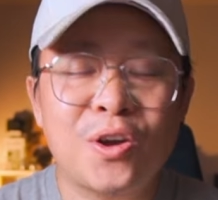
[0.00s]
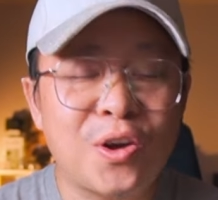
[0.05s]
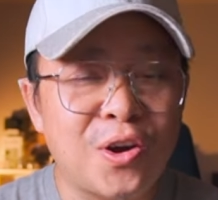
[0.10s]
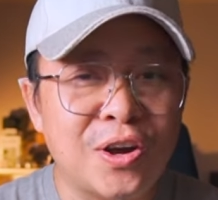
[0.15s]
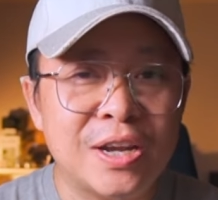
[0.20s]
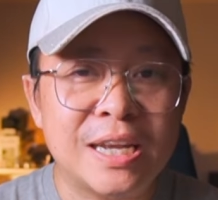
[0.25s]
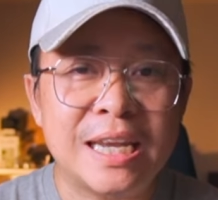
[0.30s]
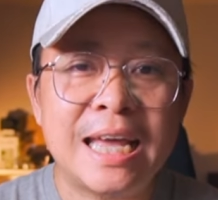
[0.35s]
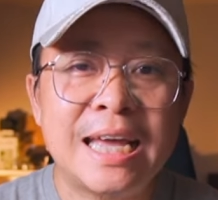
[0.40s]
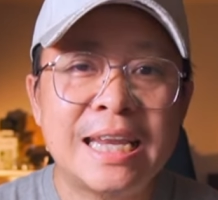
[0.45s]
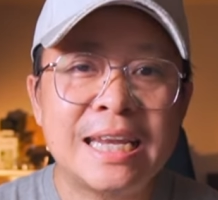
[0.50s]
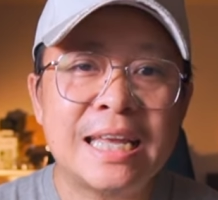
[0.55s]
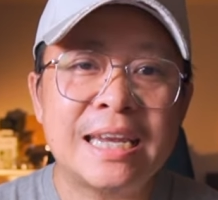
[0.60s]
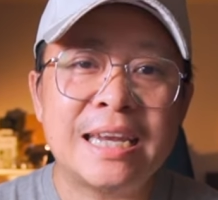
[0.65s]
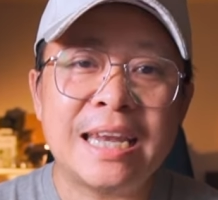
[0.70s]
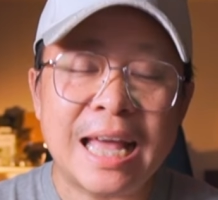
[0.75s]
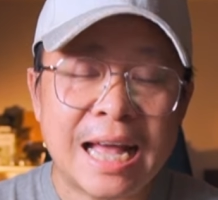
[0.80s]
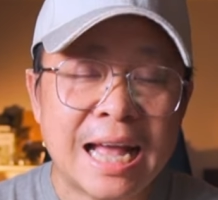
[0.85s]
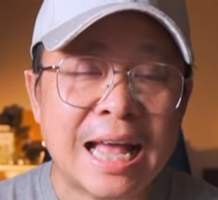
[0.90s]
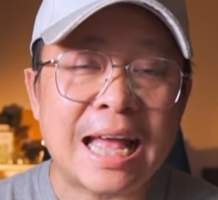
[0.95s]
ก่อนหน้านั้น
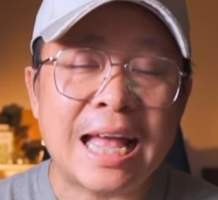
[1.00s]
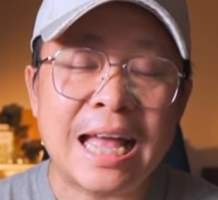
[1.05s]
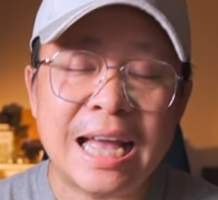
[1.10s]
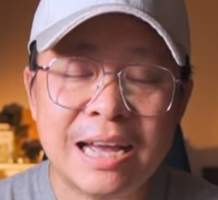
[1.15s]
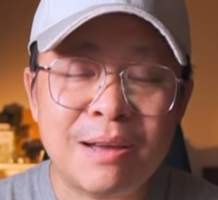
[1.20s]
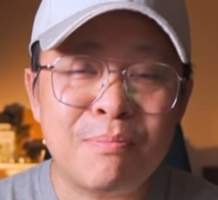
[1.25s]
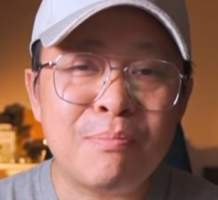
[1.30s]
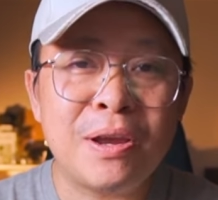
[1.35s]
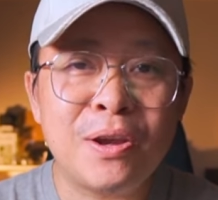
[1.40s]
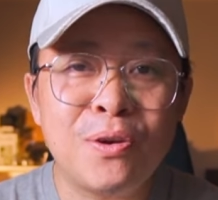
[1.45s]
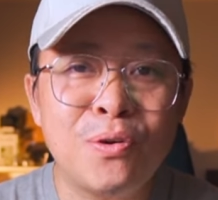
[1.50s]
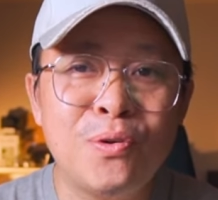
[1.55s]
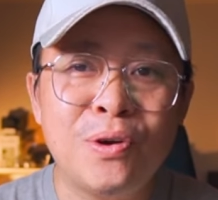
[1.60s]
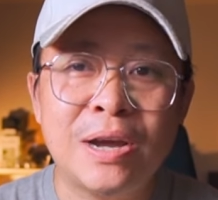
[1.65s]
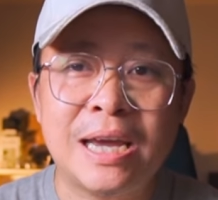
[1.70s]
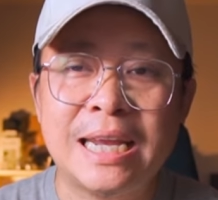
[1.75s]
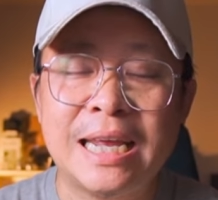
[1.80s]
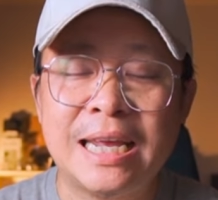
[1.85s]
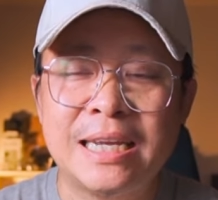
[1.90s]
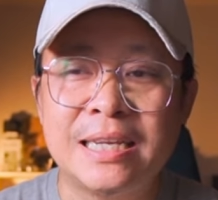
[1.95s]
ราคาก็ไม่ลง
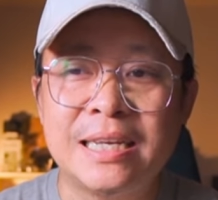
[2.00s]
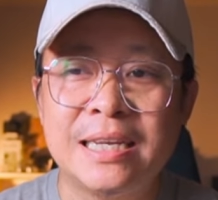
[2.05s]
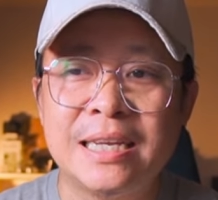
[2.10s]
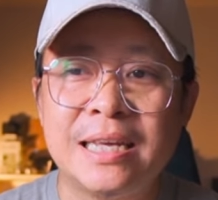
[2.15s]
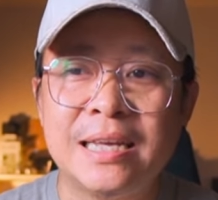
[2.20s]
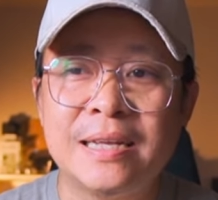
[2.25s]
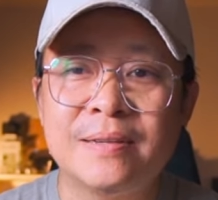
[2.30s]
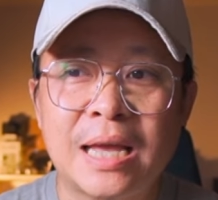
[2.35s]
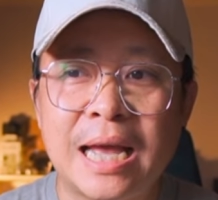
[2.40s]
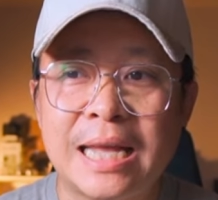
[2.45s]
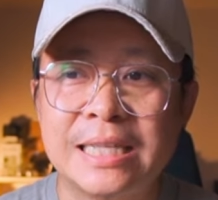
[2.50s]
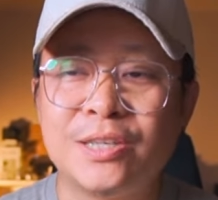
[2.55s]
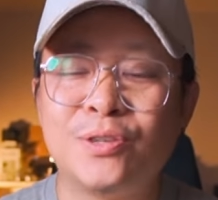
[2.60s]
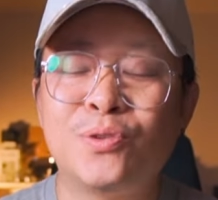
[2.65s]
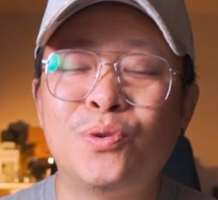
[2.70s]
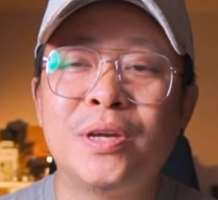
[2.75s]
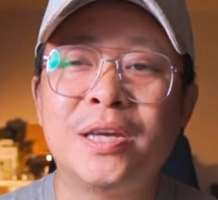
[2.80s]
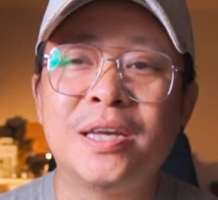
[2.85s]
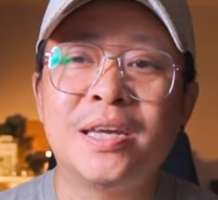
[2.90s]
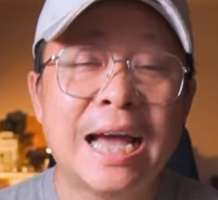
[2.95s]
ขนาดนี้นะฮะอาจจะ
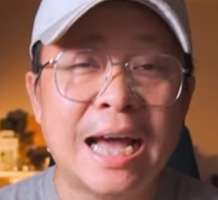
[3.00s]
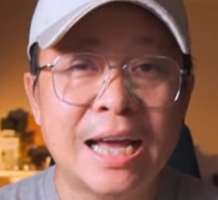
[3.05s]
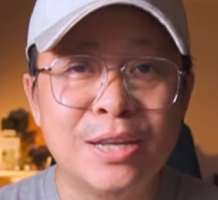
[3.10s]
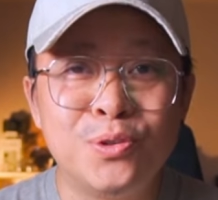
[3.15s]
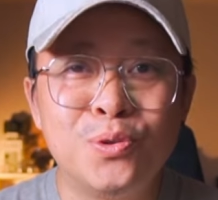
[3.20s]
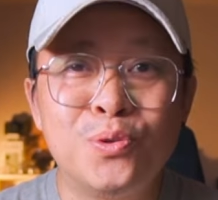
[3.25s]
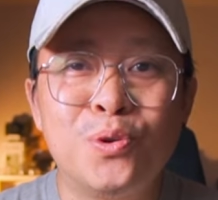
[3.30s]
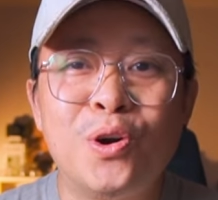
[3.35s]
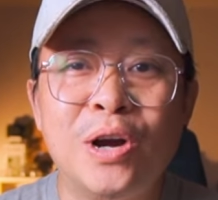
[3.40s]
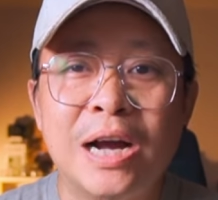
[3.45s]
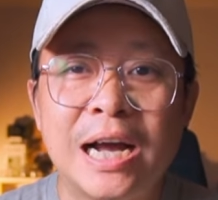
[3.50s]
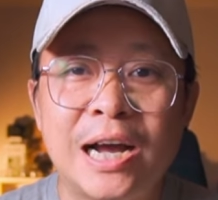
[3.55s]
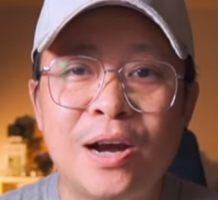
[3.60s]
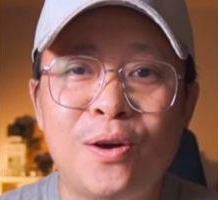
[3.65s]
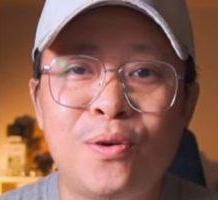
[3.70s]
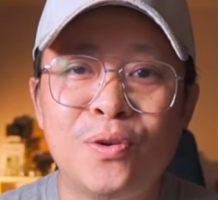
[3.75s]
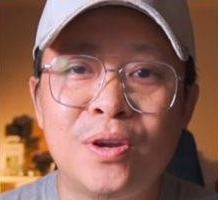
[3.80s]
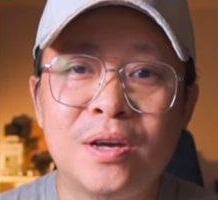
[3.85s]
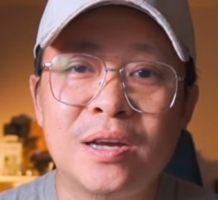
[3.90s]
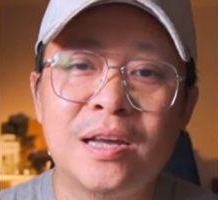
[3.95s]
ด้วยอายุของเขา
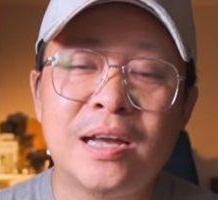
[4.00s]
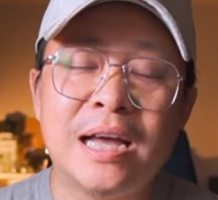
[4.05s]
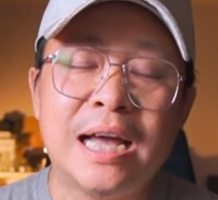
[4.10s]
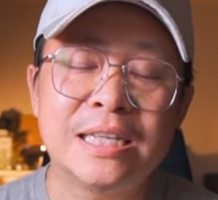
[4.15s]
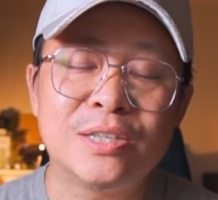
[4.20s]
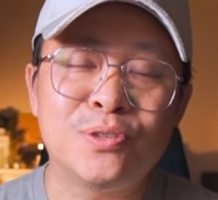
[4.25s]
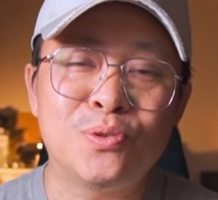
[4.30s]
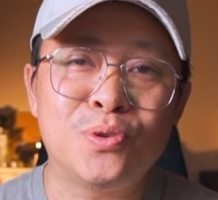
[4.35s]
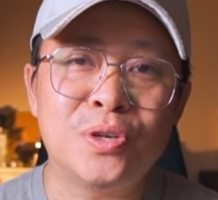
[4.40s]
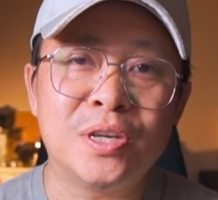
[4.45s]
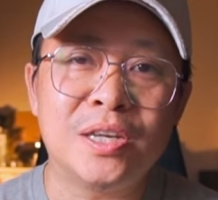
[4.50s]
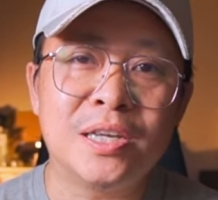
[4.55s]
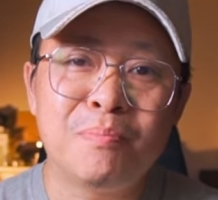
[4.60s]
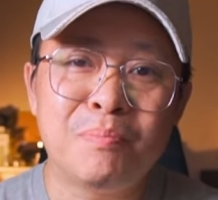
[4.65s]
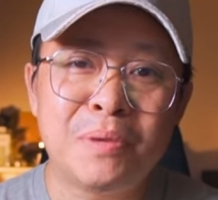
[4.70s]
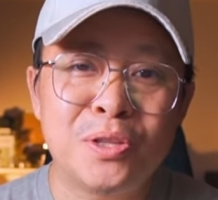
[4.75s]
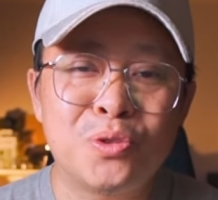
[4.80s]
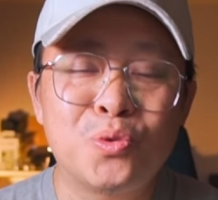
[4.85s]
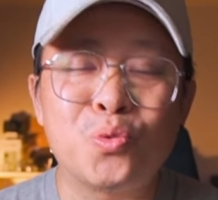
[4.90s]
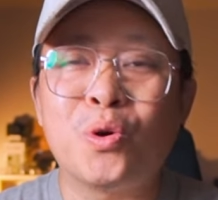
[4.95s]
แล้วก็อาจจะด้วย
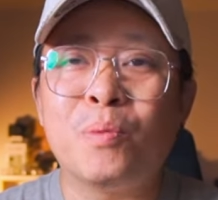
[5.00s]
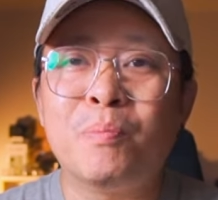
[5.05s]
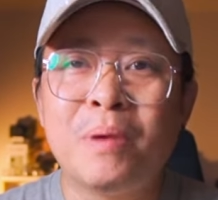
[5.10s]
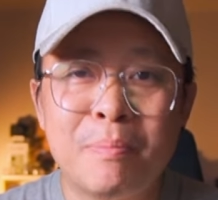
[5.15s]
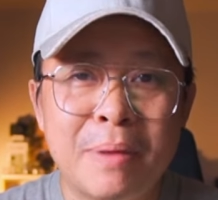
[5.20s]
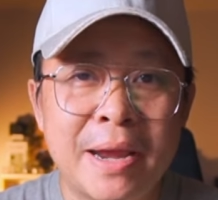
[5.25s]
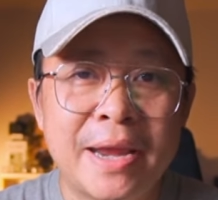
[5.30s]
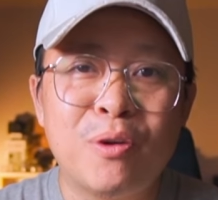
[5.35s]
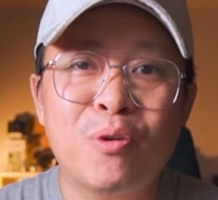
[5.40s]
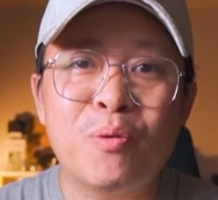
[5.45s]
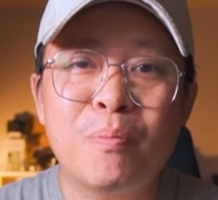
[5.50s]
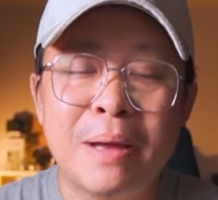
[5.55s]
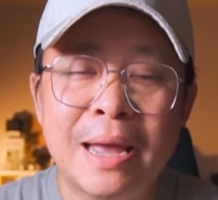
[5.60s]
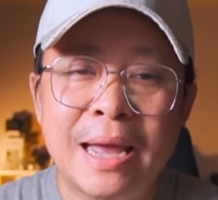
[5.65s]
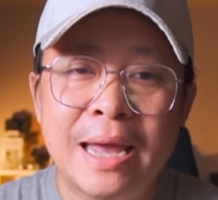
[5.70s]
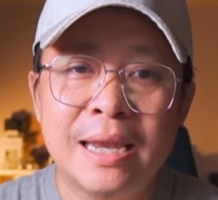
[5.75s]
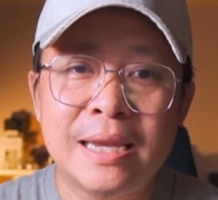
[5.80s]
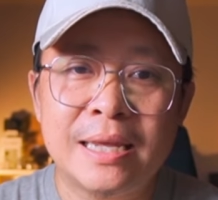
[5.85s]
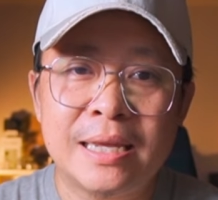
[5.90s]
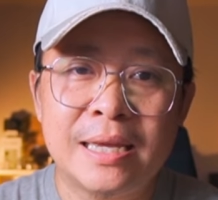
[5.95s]
มีตัวใหม่ๆออกมา
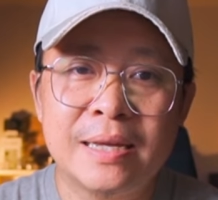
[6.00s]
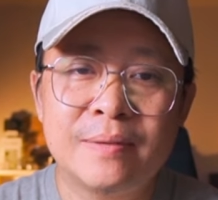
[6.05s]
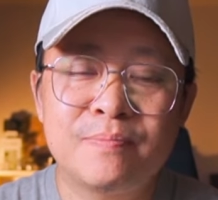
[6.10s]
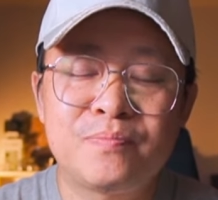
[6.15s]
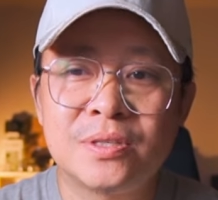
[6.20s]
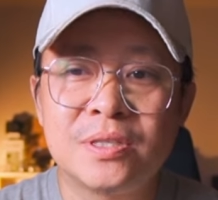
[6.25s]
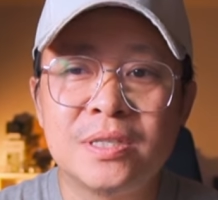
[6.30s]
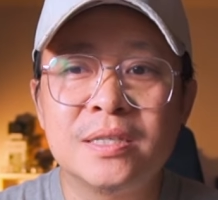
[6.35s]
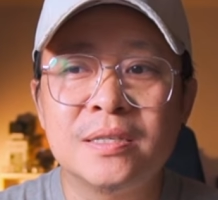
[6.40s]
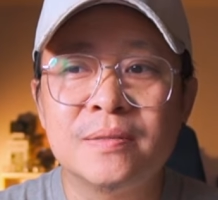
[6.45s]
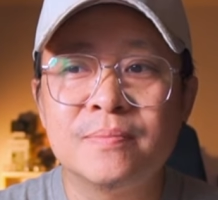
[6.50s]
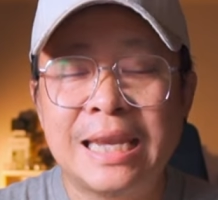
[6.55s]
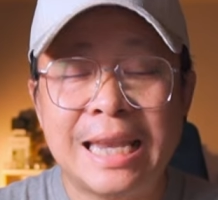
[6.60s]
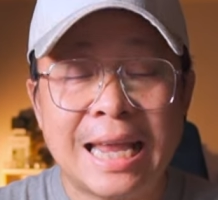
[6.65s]
อะไรเงี้ยซึ่ง